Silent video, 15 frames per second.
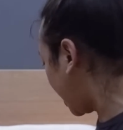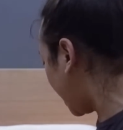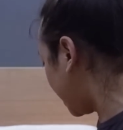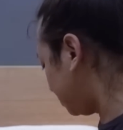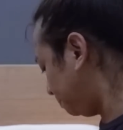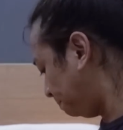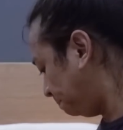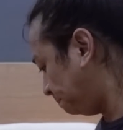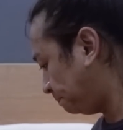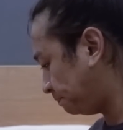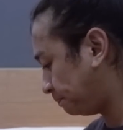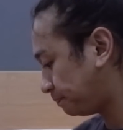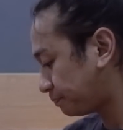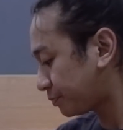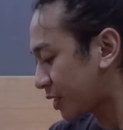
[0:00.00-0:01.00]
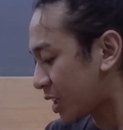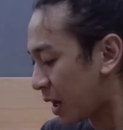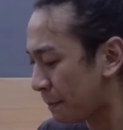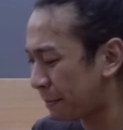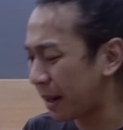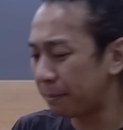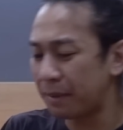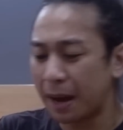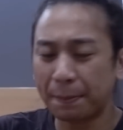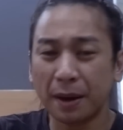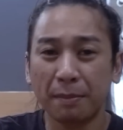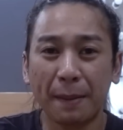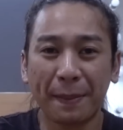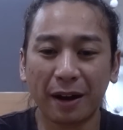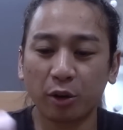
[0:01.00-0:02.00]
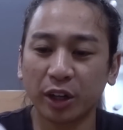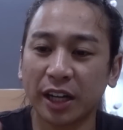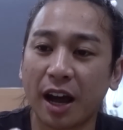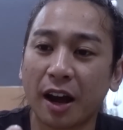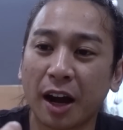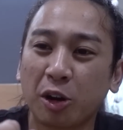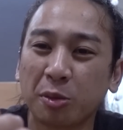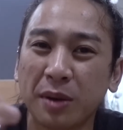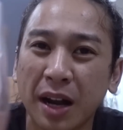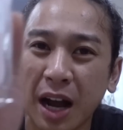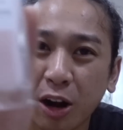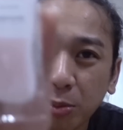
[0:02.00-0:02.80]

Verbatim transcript: ke pelembab pelembab aku ini aku bilang